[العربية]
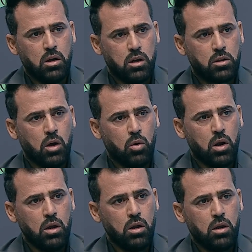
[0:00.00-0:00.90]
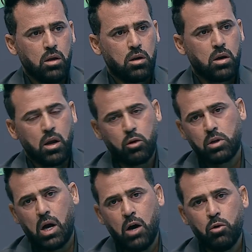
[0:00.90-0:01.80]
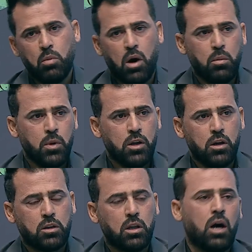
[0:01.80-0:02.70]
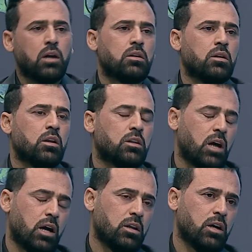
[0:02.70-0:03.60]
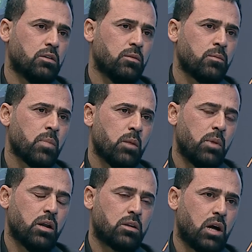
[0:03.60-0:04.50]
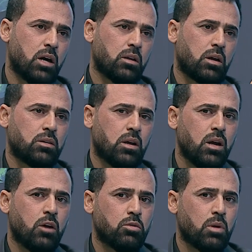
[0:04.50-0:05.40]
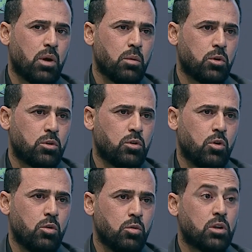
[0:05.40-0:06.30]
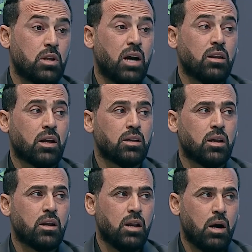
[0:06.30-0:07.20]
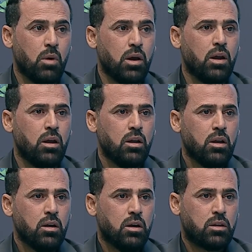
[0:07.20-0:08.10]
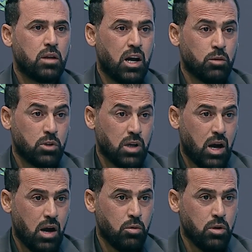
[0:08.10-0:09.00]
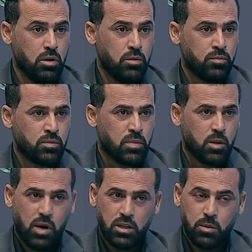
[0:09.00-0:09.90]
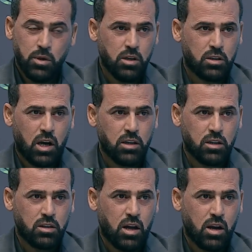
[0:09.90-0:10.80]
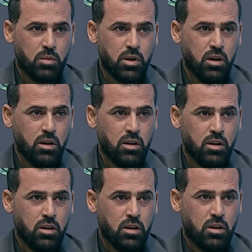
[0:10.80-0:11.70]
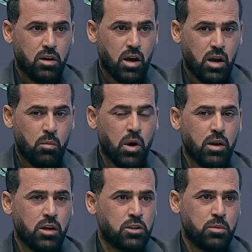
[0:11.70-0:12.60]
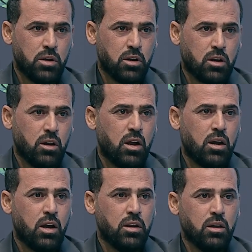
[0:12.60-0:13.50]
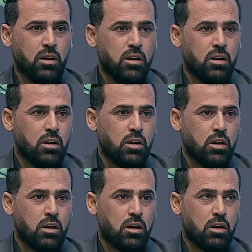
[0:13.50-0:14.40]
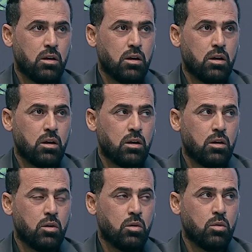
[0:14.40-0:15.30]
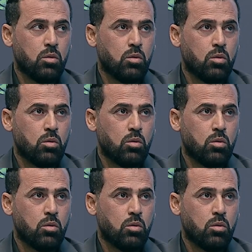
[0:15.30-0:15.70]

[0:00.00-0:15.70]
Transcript: الدوره كان اكو تعاون ما بين الاتحاد الاتحادات مع الاتحاد القطري اكو طبعا بروتوكول والاتحاد القطري للامانه اتحاد متعاون مع جميع الاتحادات العربيه هاي امانه يجب ان ننقلها يعني أه